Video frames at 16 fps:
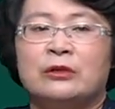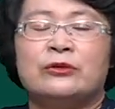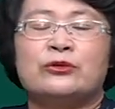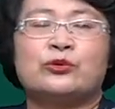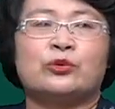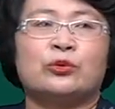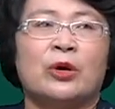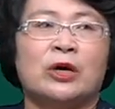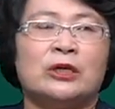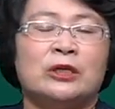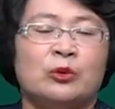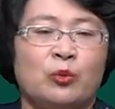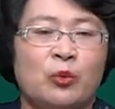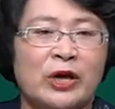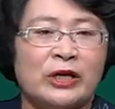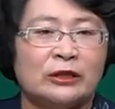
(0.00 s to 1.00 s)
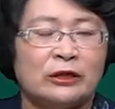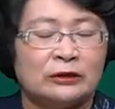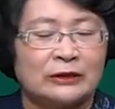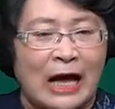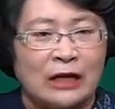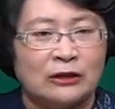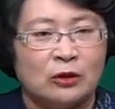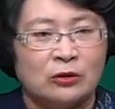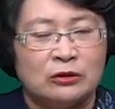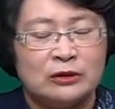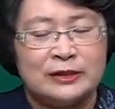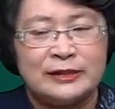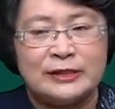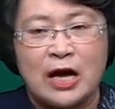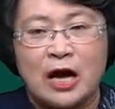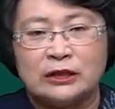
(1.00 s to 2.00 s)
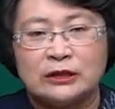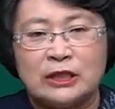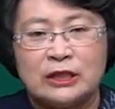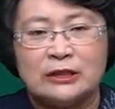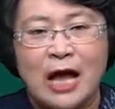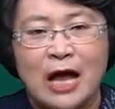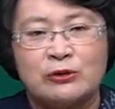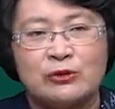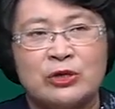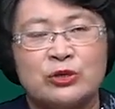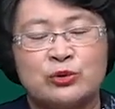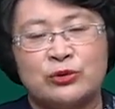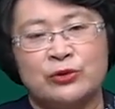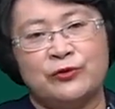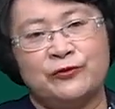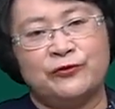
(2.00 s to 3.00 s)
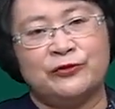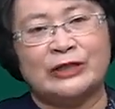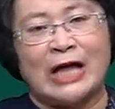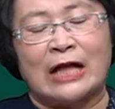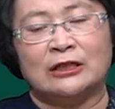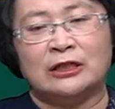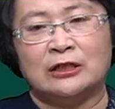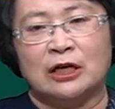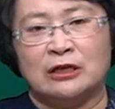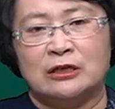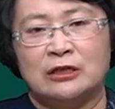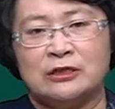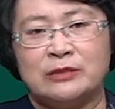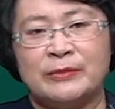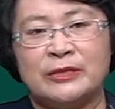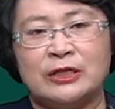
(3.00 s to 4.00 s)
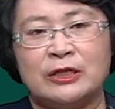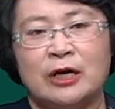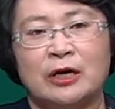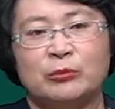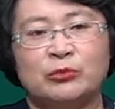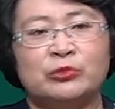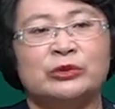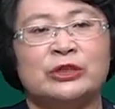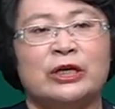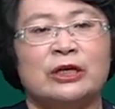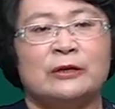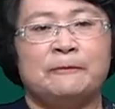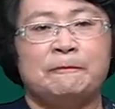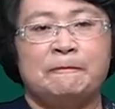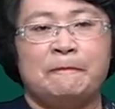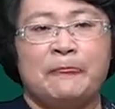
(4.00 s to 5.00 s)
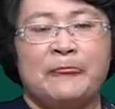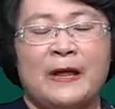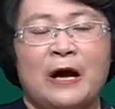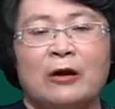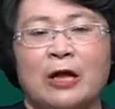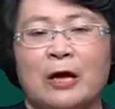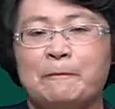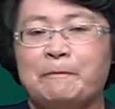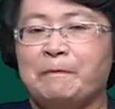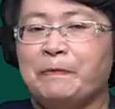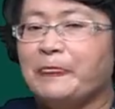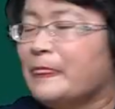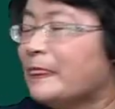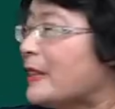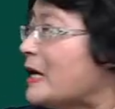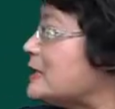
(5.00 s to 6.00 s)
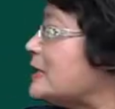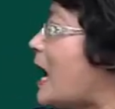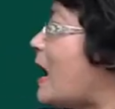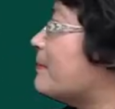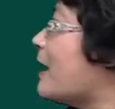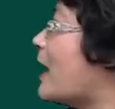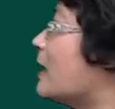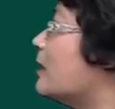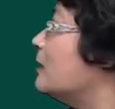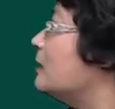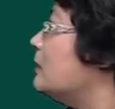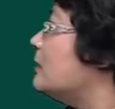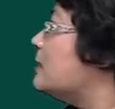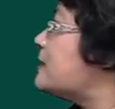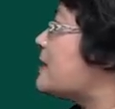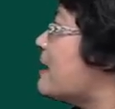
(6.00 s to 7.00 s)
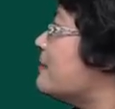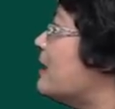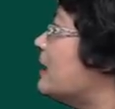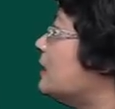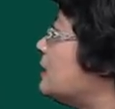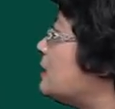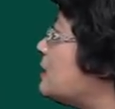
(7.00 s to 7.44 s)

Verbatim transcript: 所以我也能达到降低纳税人税收负担的呢这么一个目的。好了，那下边咱们